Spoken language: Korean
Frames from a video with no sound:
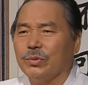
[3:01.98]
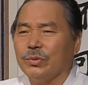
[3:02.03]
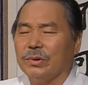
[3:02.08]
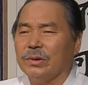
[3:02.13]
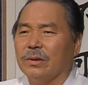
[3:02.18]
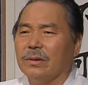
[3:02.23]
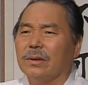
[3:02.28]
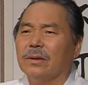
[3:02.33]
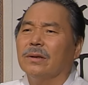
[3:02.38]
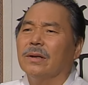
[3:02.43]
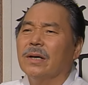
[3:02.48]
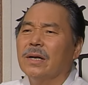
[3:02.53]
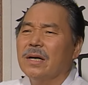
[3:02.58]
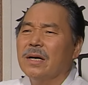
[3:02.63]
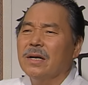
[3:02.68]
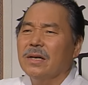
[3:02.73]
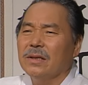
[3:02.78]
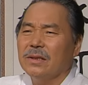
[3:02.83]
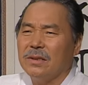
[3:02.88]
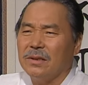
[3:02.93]
주고서
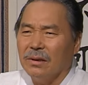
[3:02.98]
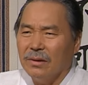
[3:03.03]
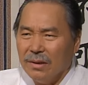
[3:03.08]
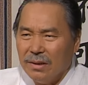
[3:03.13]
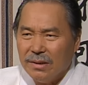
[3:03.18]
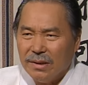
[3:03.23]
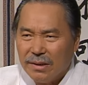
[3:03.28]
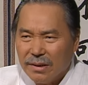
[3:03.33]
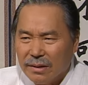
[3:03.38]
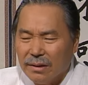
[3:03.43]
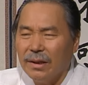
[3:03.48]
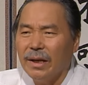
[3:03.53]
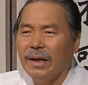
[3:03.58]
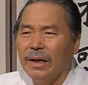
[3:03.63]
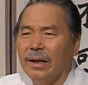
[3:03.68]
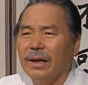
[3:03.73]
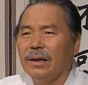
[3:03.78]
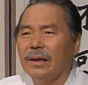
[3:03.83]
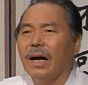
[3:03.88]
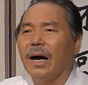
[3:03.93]
전진을
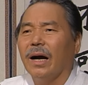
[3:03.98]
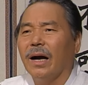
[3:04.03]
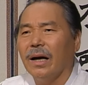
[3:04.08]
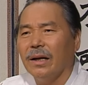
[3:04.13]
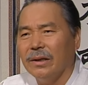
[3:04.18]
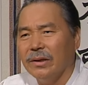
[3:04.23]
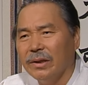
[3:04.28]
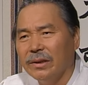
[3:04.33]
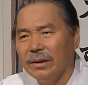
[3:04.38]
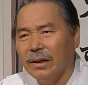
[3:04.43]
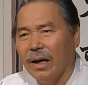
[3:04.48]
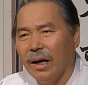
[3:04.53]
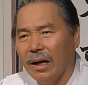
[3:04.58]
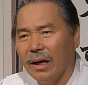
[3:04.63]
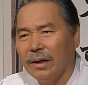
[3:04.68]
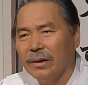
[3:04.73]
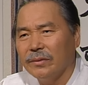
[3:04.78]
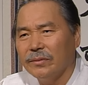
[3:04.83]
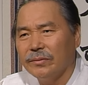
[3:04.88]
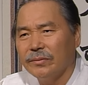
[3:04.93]
해 나갔는가?